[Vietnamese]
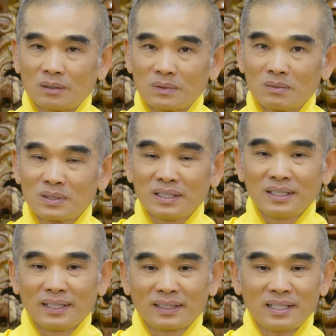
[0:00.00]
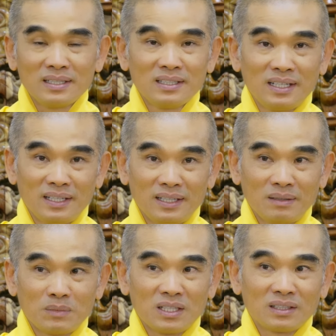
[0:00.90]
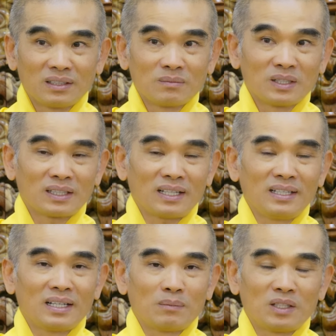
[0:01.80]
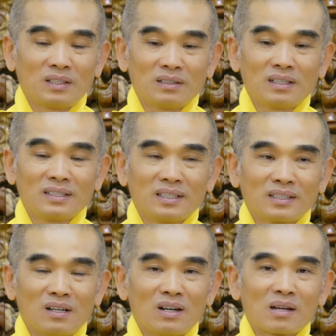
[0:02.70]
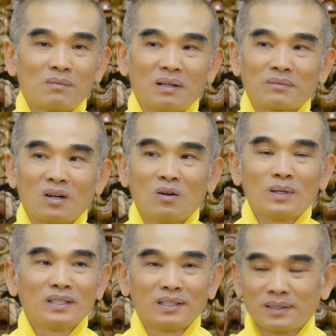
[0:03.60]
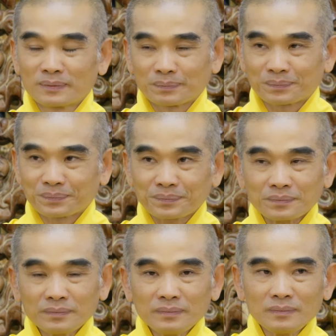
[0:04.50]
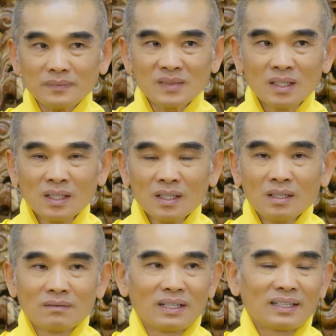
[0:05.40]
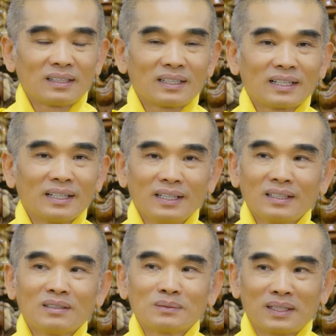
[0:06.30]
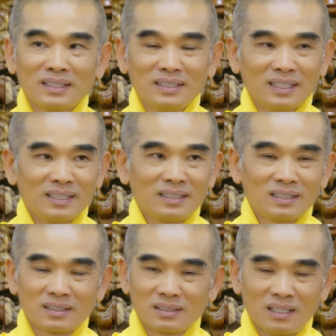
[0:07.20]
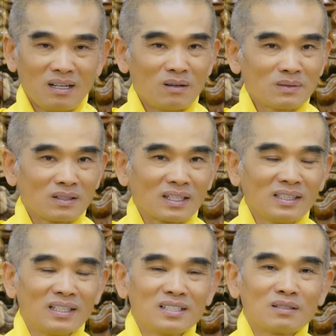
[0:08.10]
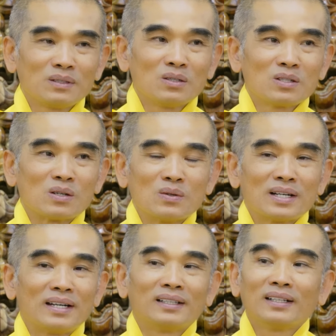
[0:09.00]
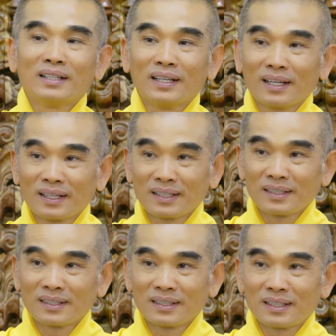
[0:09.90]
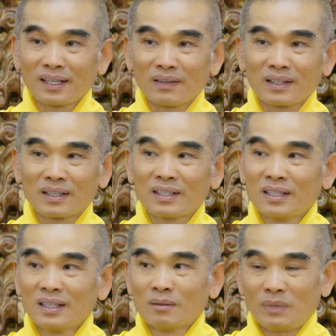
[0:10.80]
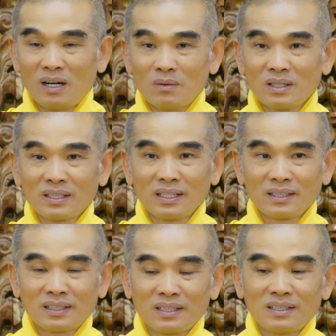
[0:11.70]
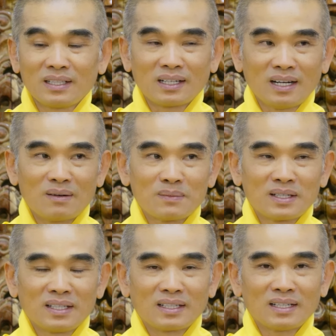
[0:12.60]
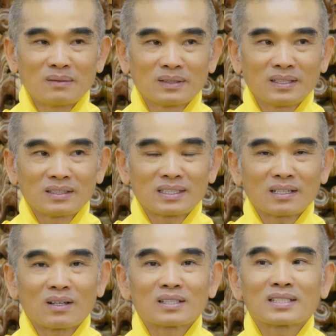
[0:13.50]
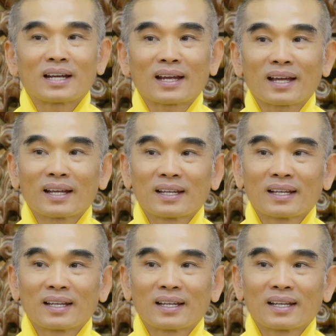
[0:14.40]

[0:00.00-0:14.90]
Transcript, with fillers: trong không khí này thấy như vậy á, bình thường mình thấy là mình tưởng là nhiệt độ 25 độ bình thường. Và nó đang yên, không phải như vậy, không có cái gì trong vũ trụ này là đứng yên, hiểu chưa? Mà không đứng yên thì nó vận động, nó vận động thì nó sẽ cọ sát.